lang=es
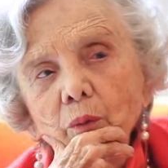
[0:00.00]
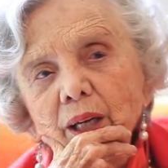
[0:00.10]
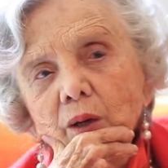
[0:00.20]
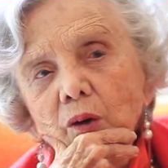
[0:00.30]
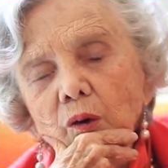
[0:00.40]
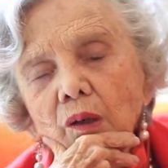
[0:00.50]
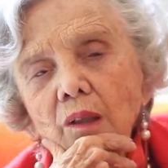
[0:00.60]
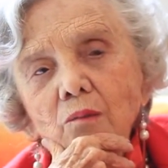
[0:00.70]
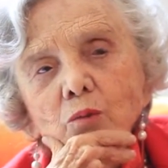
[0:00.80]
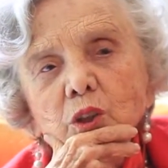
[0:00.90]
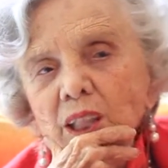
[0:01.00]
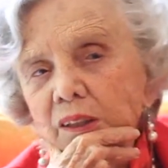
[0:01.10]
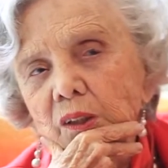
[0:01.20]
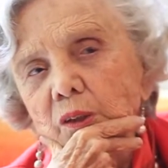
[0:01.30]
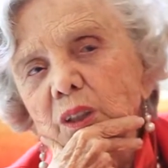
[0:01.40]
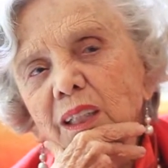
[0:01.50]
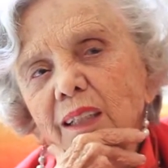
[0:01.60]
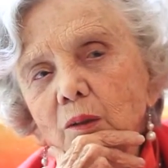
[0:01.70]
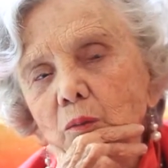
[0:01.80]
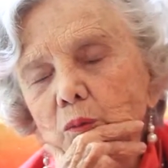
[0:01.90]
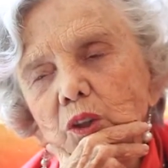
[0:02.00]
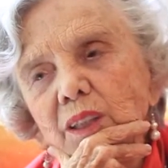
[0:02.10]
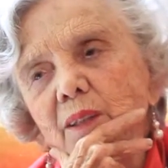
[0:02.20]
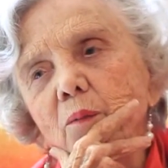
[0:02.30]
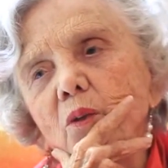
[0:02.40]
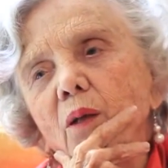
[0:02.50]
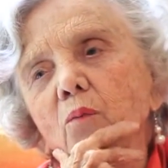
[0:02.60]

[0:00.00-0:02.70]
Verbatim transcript: bueno, muchas, yo he escrito muchísimo de